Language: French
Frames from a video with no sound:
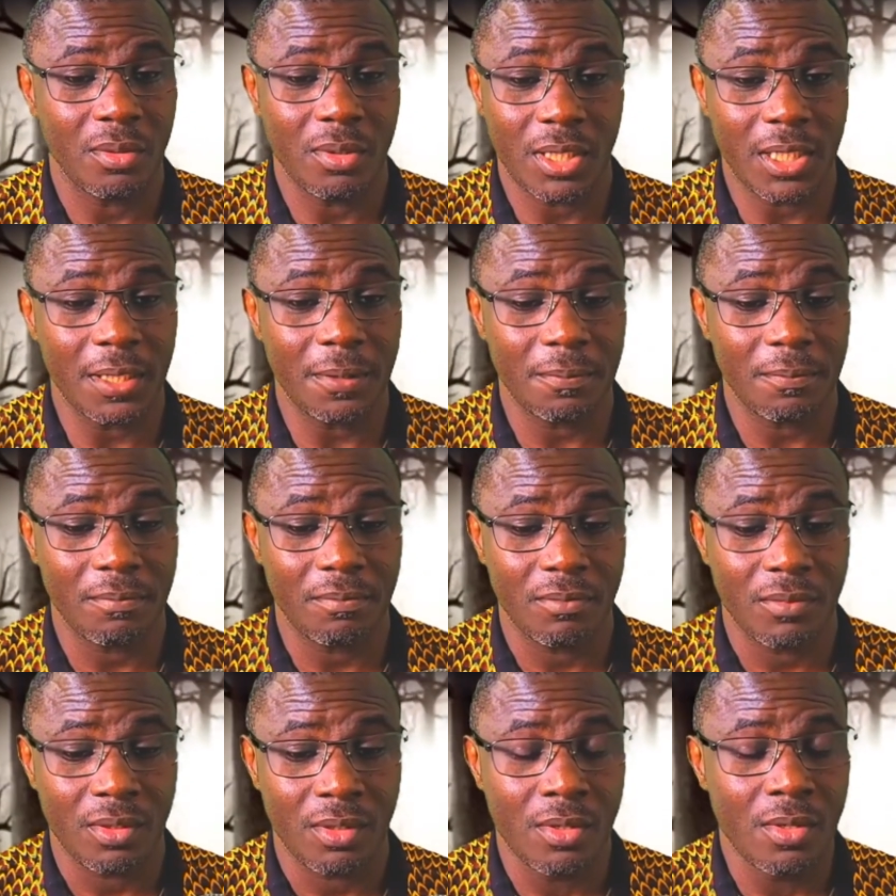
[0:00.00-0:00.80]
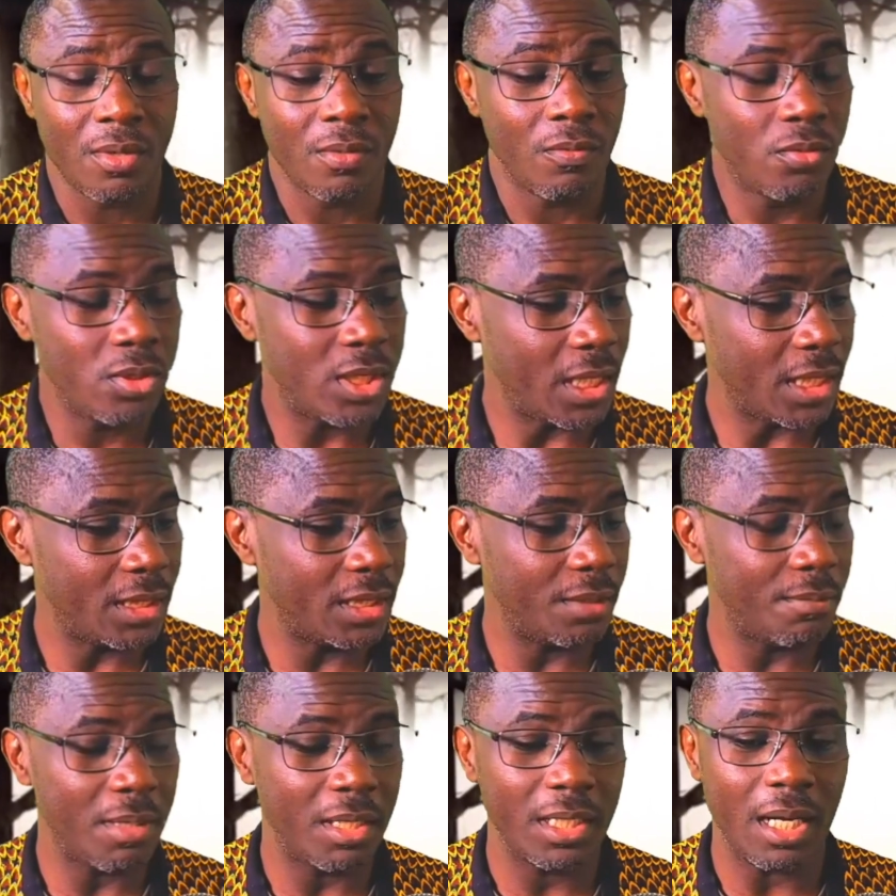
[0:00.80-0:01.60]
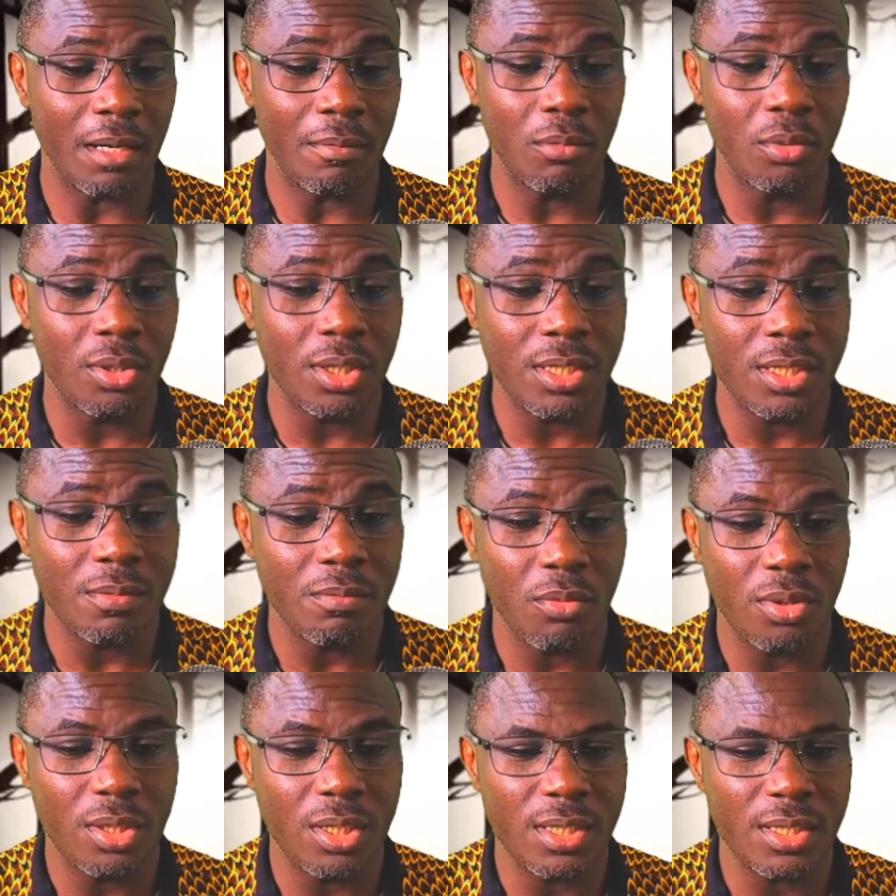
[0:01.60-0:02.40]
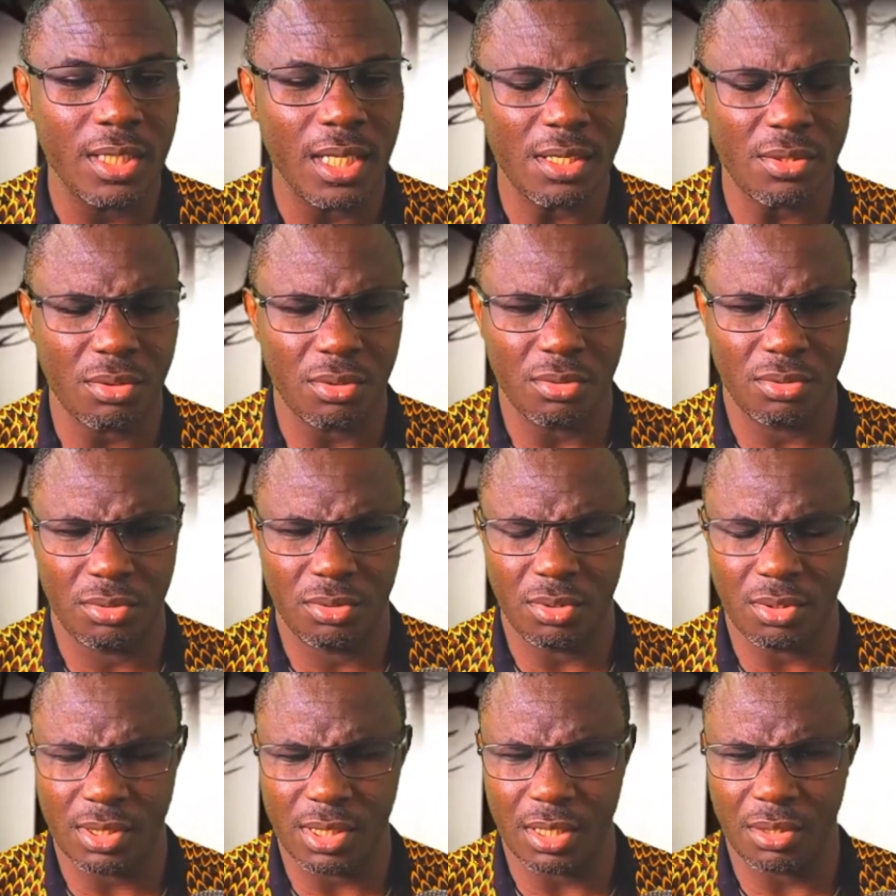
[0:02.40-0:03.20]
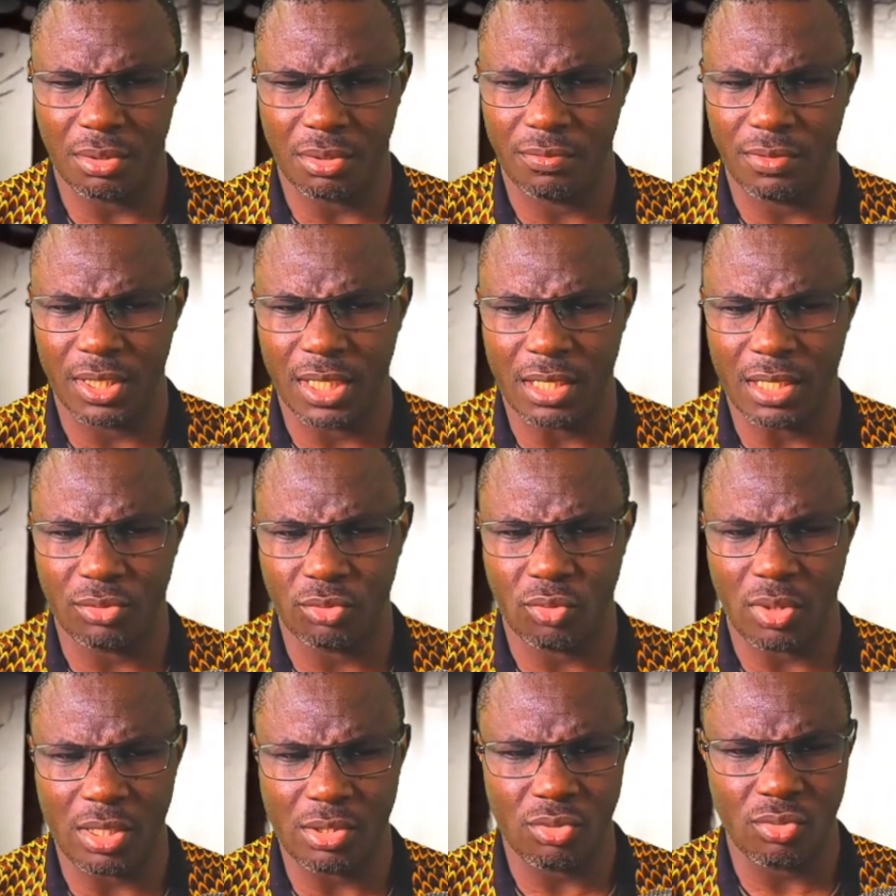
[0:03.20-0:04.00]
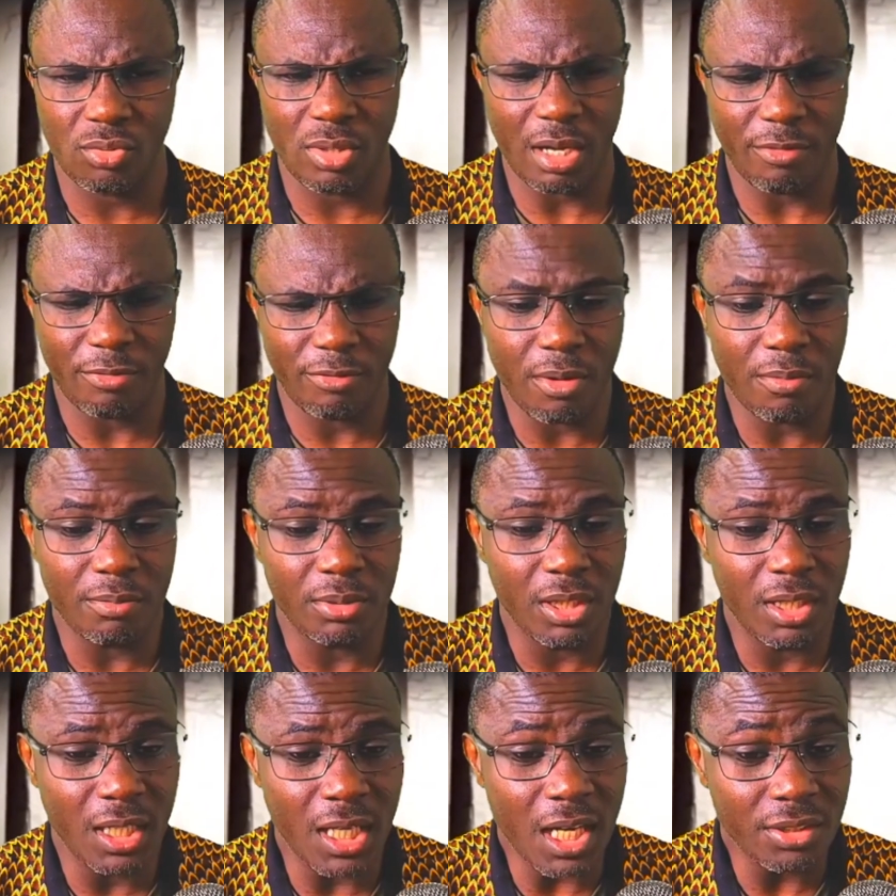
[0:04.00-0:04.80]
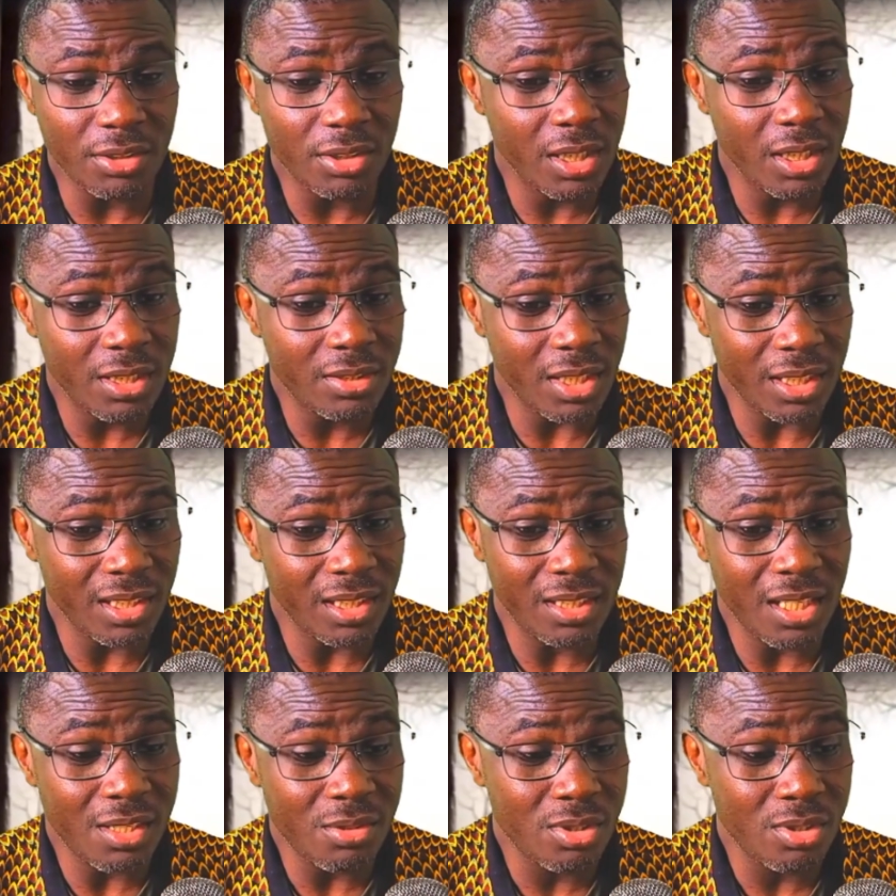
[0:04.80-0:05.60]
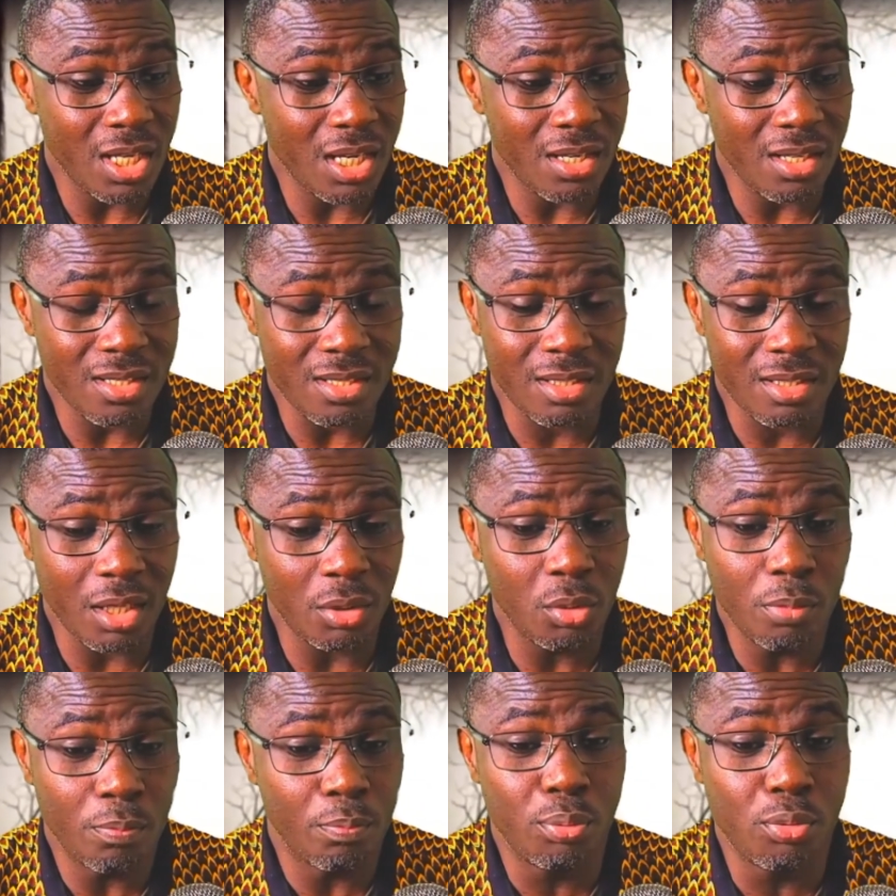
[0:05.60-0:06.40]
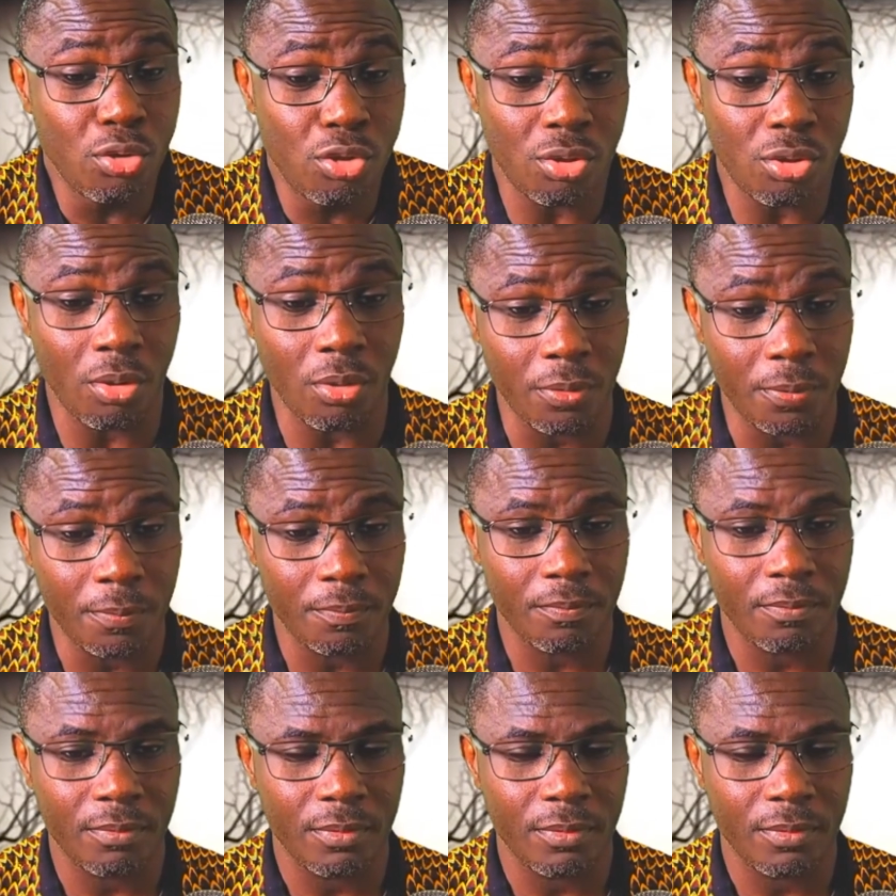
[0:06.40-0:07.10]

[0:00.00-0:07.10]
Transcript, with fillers: Ok Vous allez demander à Moïse, Moïse, est-ce que Dieu s'est révélé à toi sous la forme de l'ange de l'Éternel dans, dans le buisson